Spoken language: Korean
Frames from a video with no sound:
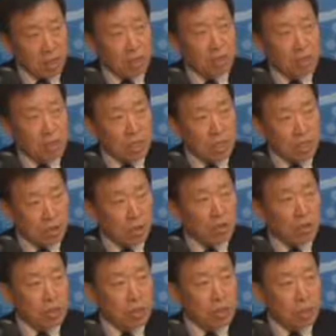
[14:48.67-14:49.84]
경제,
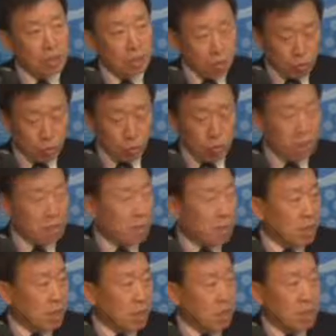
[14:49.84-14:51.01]
정치 이것도
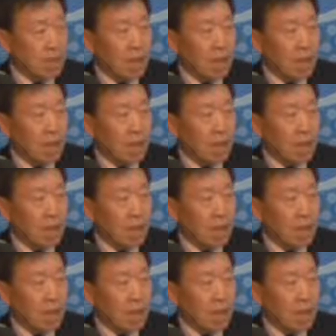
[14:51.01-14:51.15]
중요하지만